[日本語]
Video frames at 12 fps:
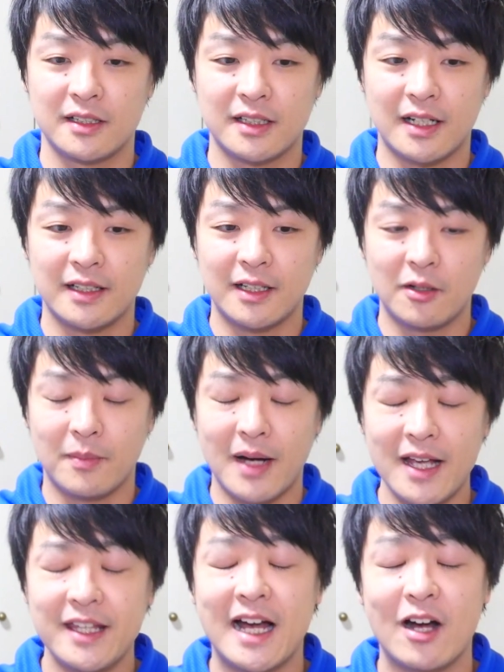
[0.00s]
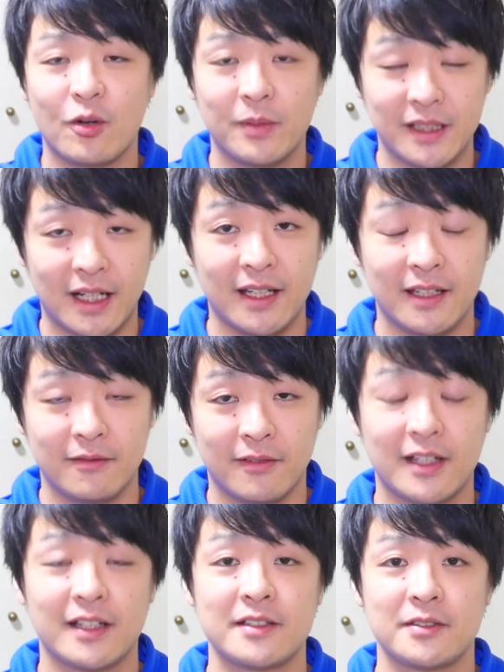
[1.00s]
体を前に運びたい
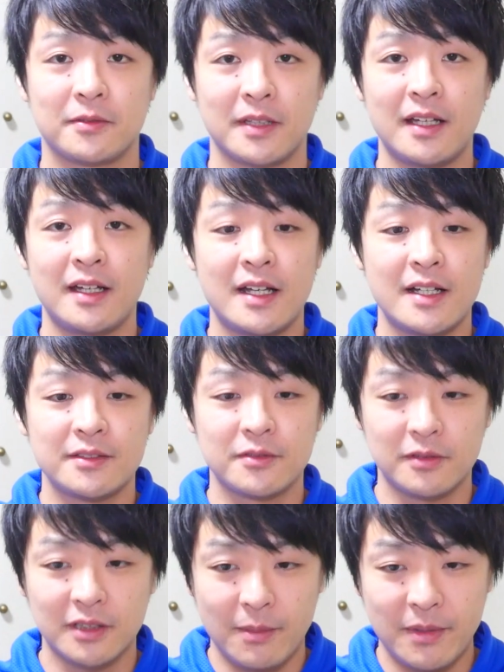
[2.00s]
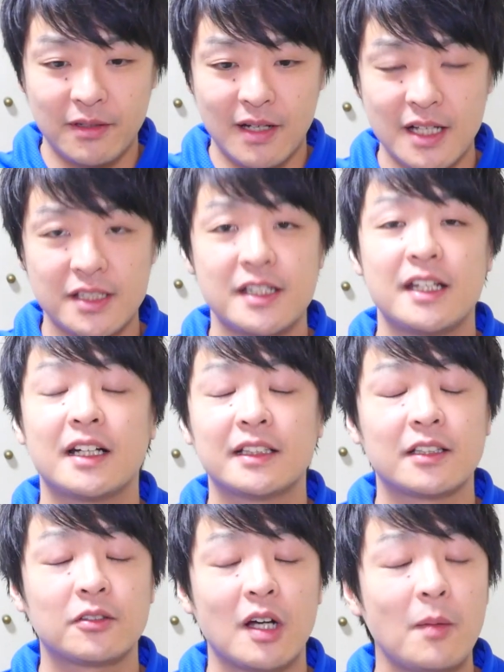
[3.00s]
わけですよね。そのための走り
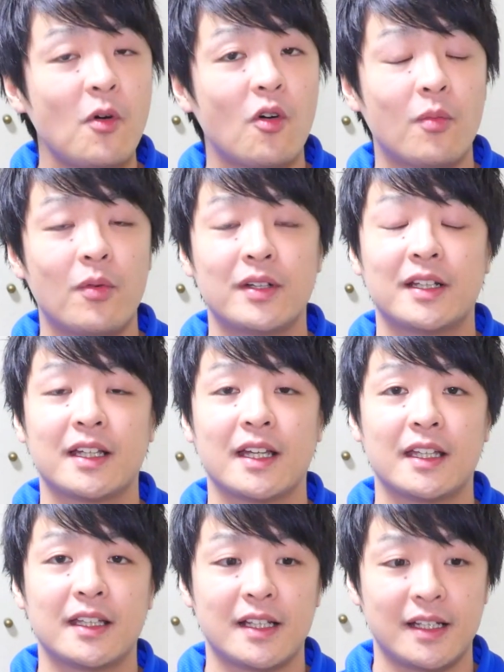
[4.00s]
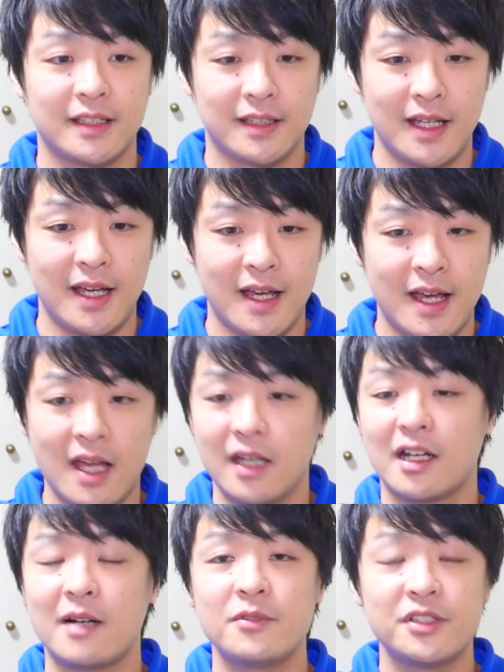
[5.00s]
方とかも覚えなきゃいけないんで、
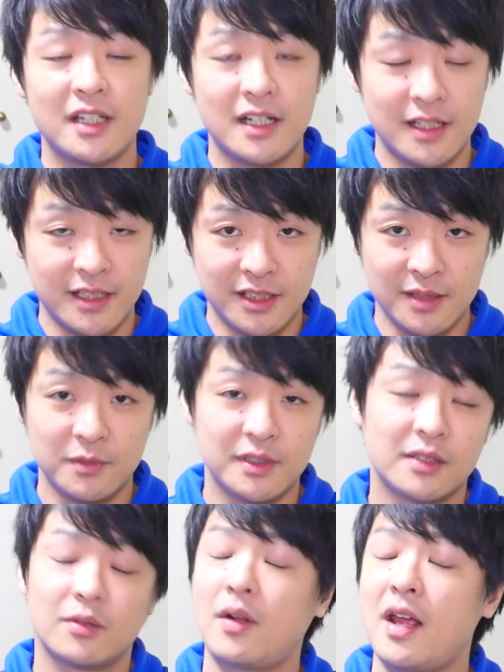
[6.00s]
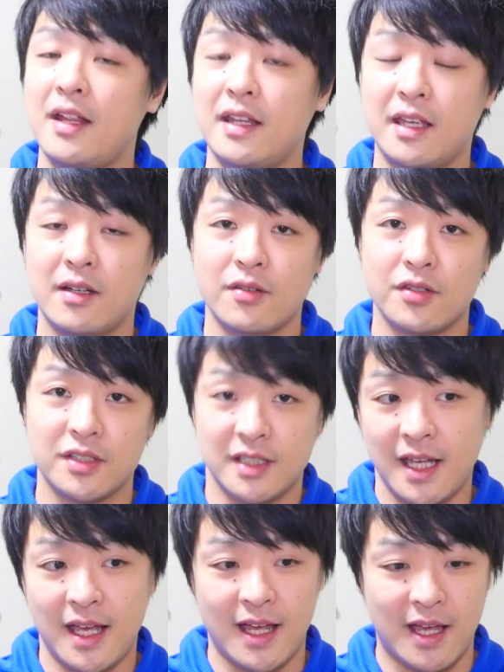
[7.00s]
がむしゃらにジムでトレーニングし
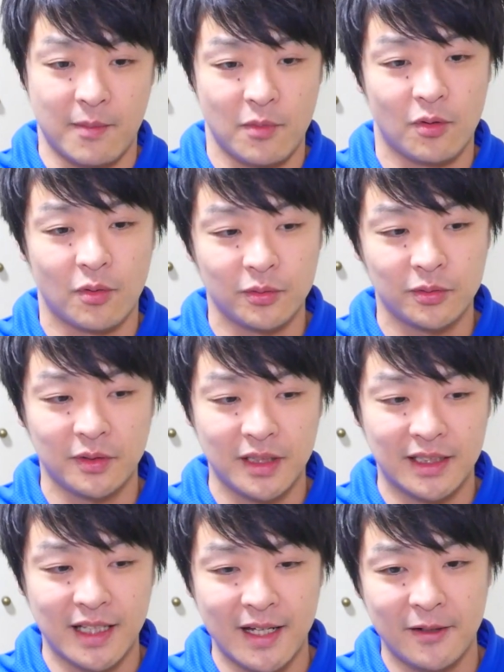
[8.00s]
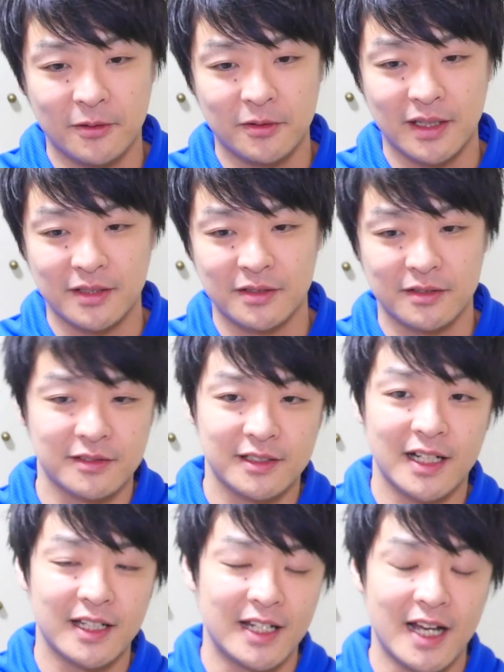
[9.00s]
て、もう本当に体力が続く
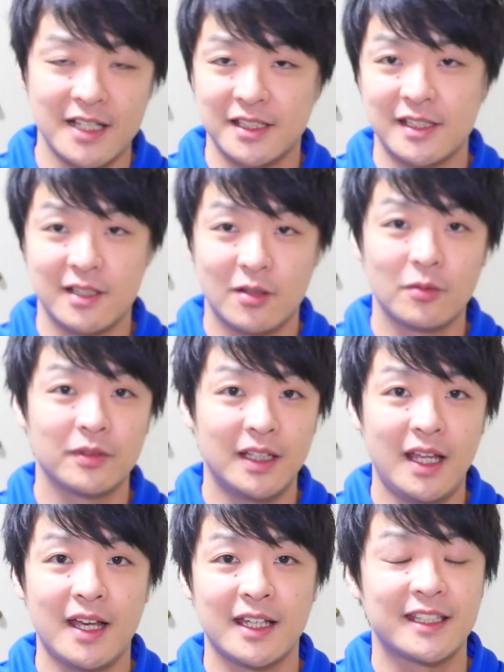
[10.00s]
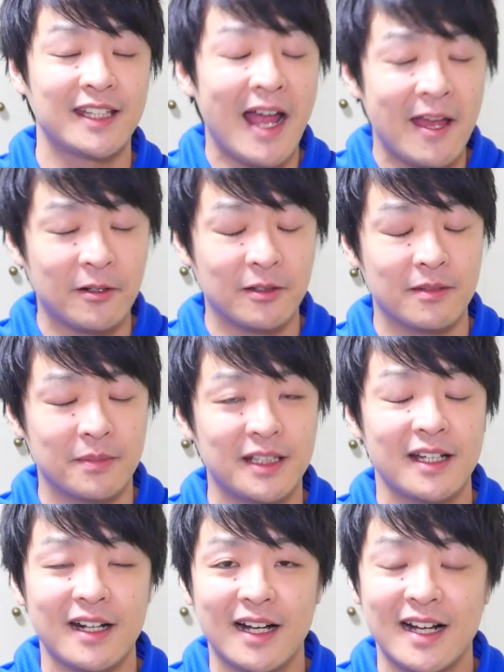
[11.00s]
限り走り込んで鍛えるみ
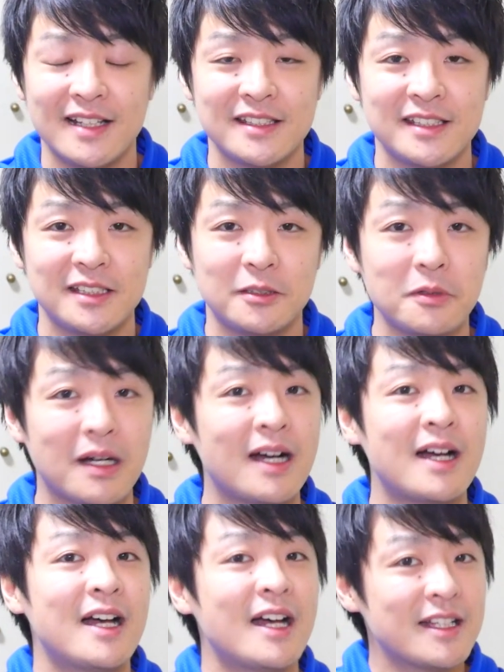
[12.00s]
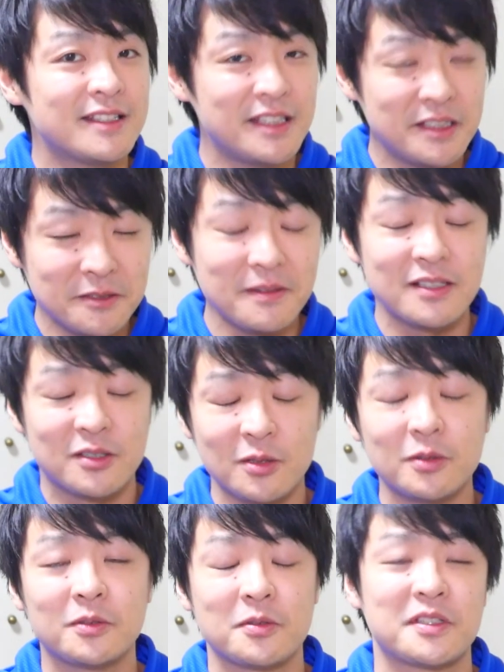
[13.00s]
たいな感じとは、実は
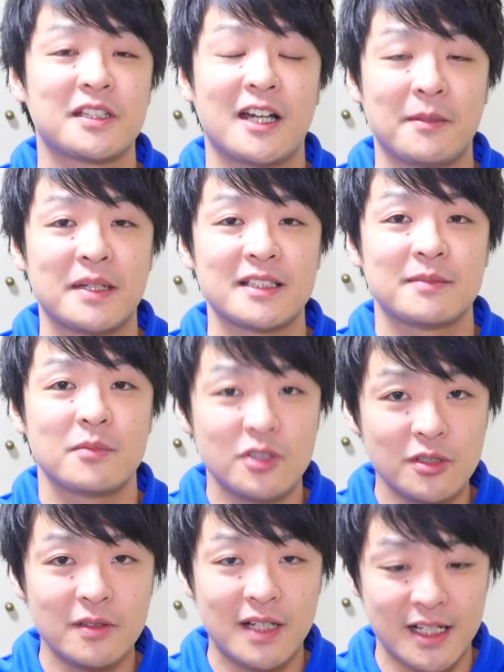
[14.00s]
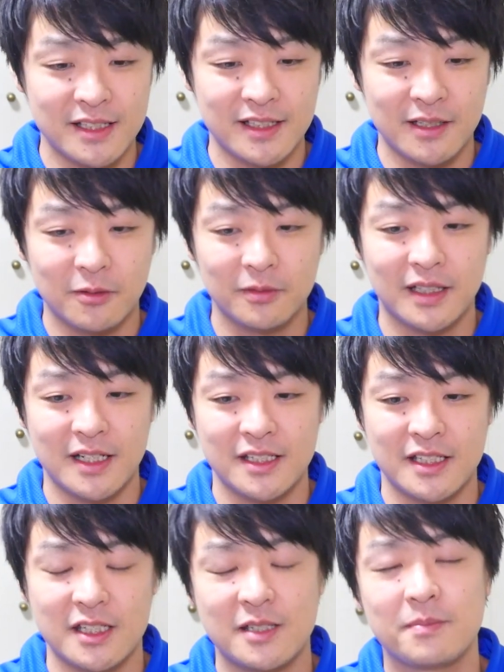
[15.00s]
ちょっと違います。もちろん走り込んだり
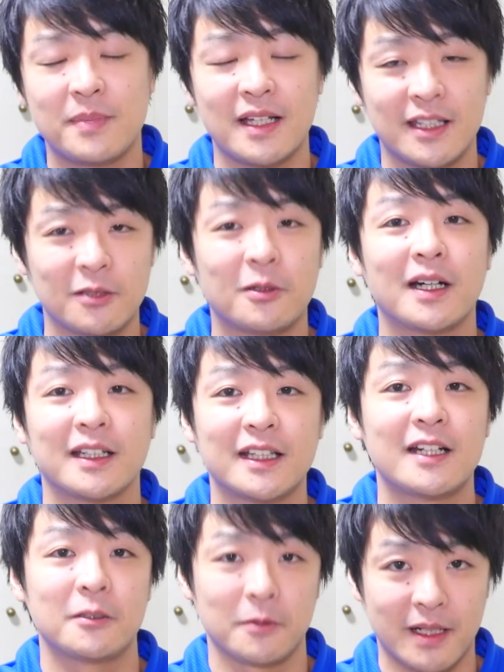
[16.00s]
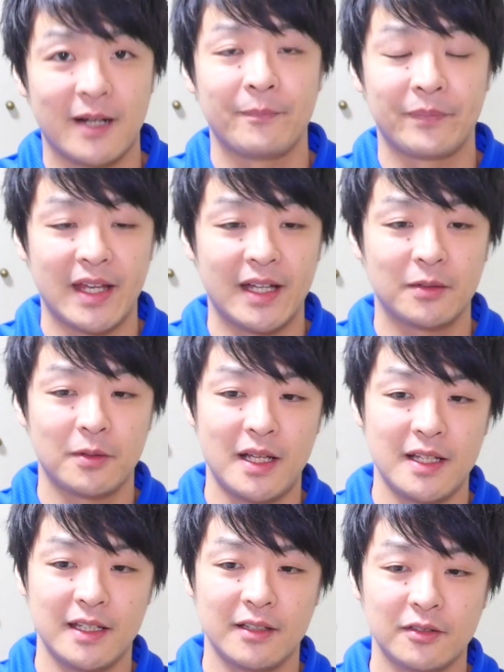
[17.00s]
して心肺機能を上げたりとか、ね、
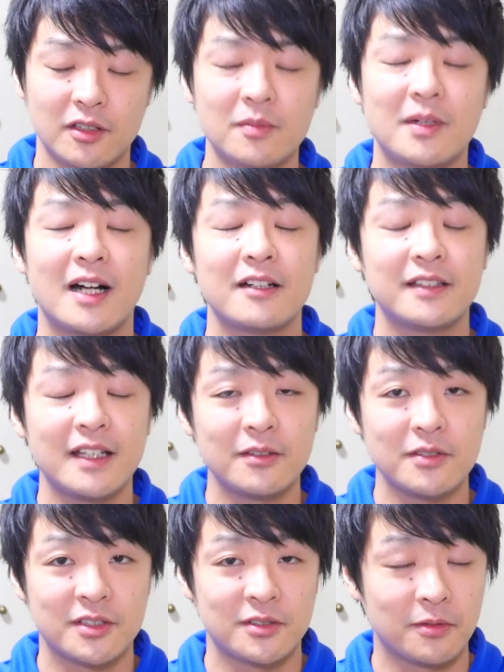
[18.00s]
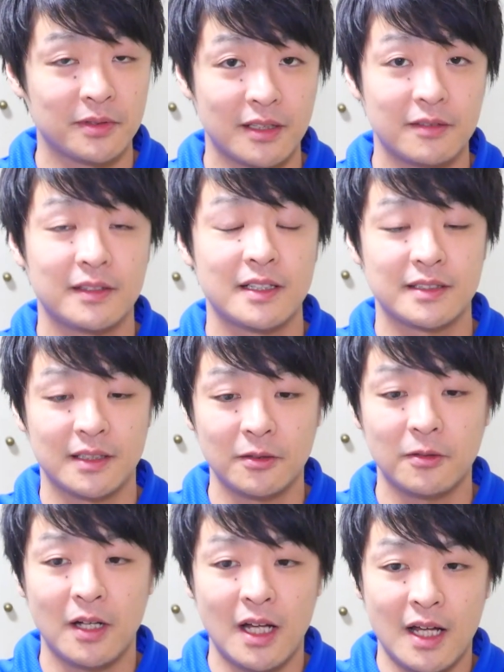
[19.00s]
トレーニングっていうのもある程度必要になるんですけ
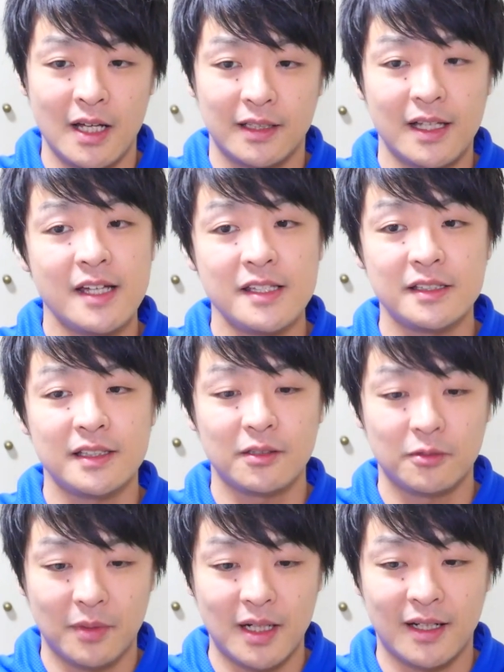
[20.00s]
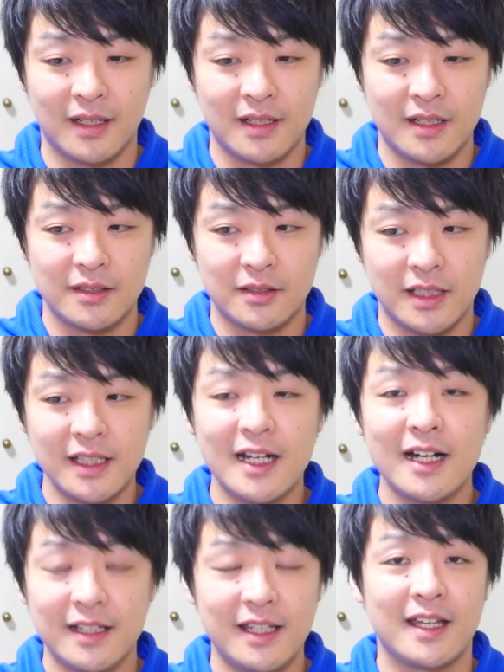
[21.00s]
ど、大事なのは、い
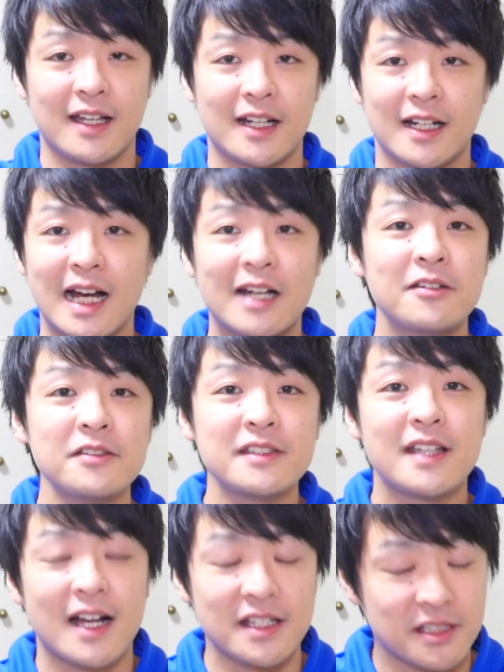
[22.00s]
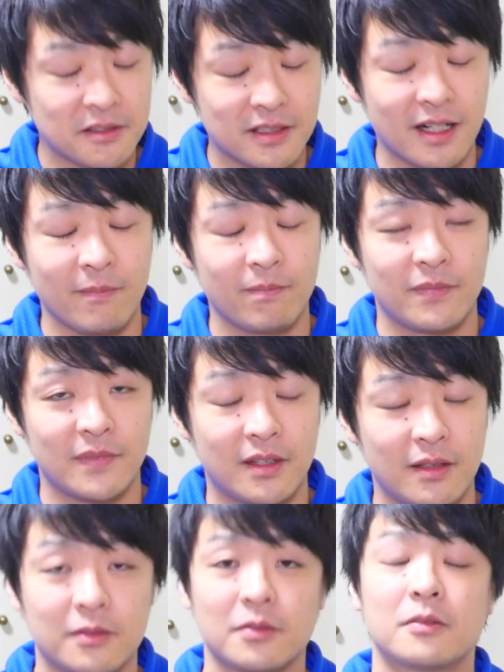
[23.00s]
かに楽して走るかっ
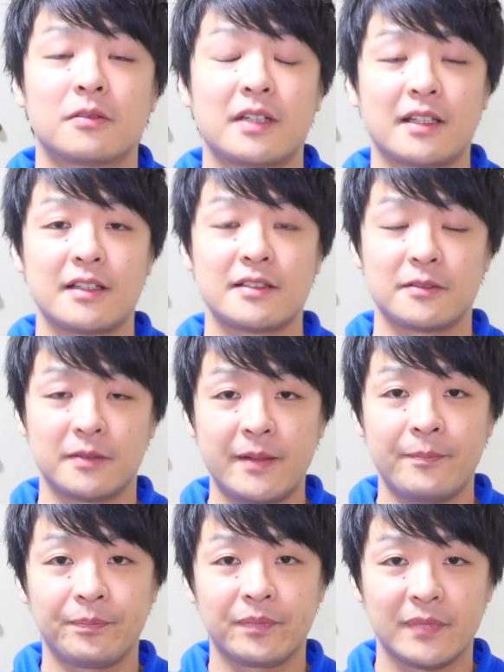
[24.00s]
ていうところなんですよね。